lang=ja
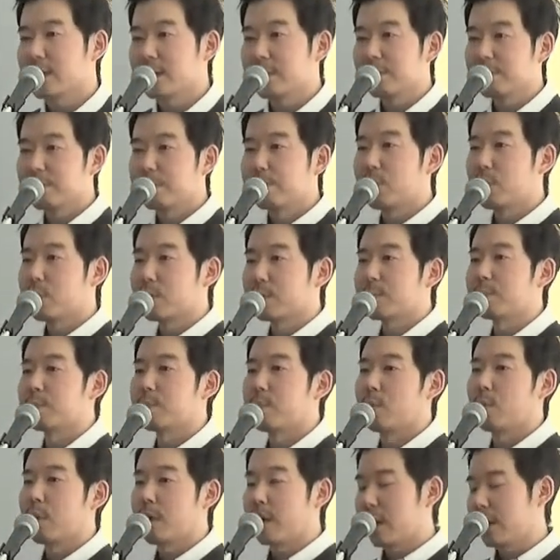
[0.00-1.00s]
一歩一
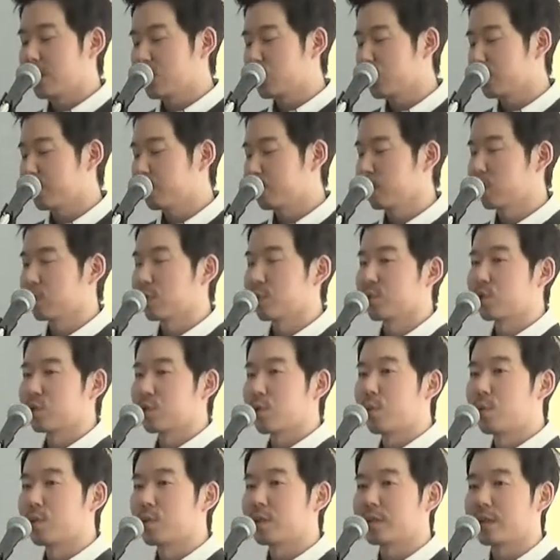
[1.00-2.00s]
歩エジプトの総理